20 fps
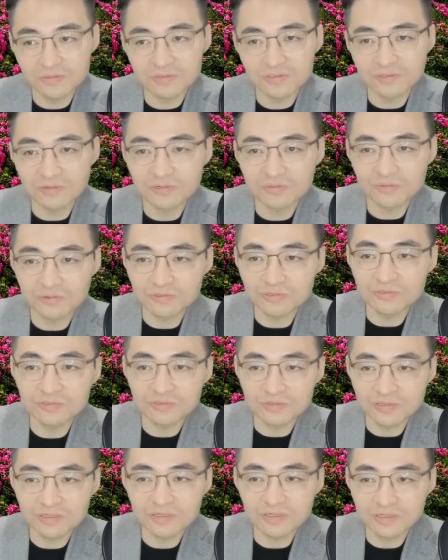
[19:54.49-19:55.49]
저걸 보는
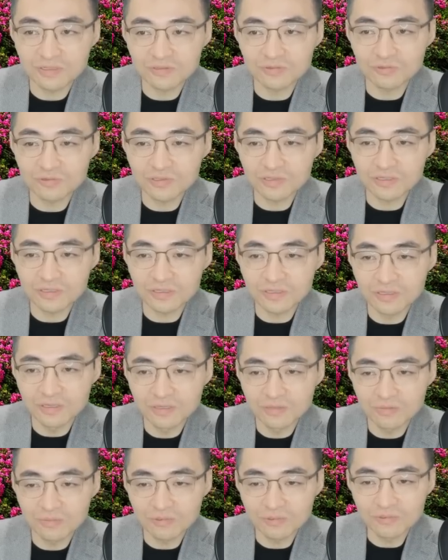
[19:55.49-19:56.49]
순간 이게 도대체
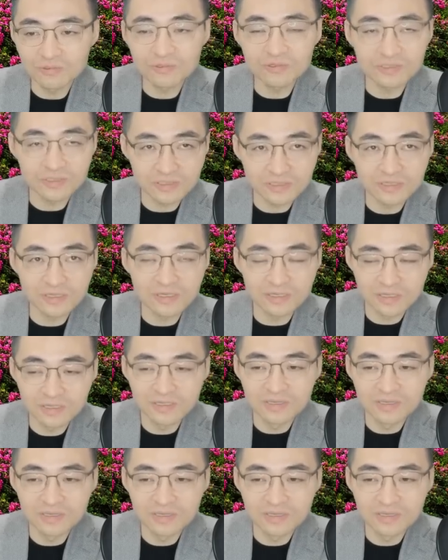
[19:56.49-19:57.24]
뭔 소리인지.